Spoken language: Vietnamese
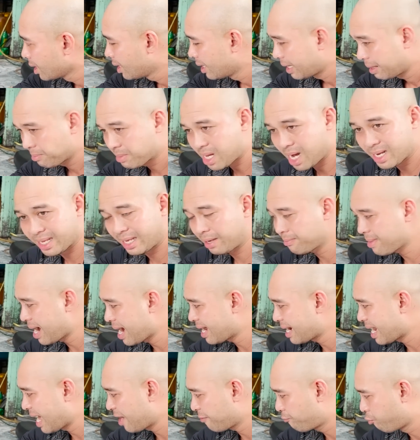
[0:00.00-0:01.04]
em cân chẳng
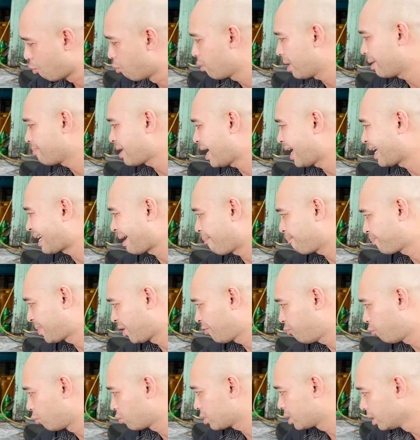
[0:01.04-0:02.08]
ba lại phuộc em thay cặp
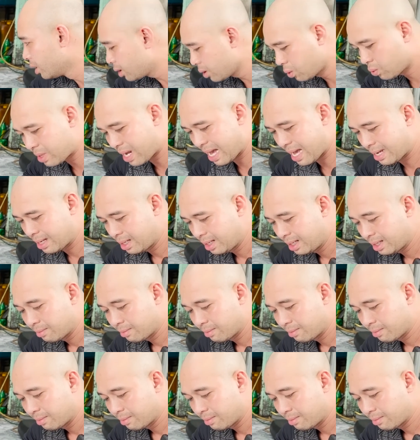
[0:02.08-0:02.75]
ti phuộc trước luôn nè